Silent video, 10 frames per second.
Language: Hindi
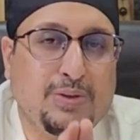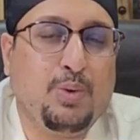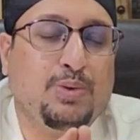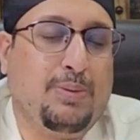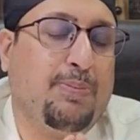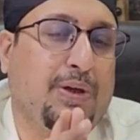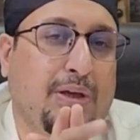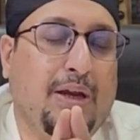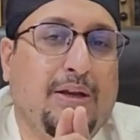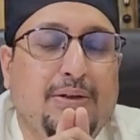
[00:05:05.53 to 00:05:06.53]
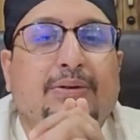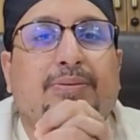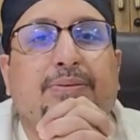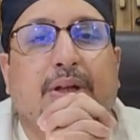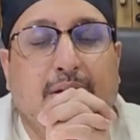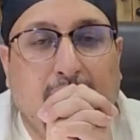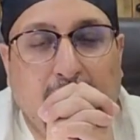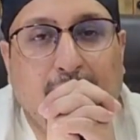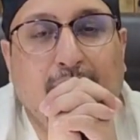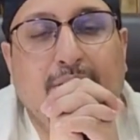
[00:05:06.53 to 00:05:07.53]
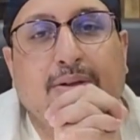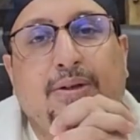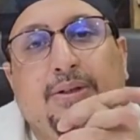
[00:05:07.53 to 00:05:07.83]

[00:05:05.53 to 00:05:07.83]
तो ज़रूर संपर्क करें धन्यवाद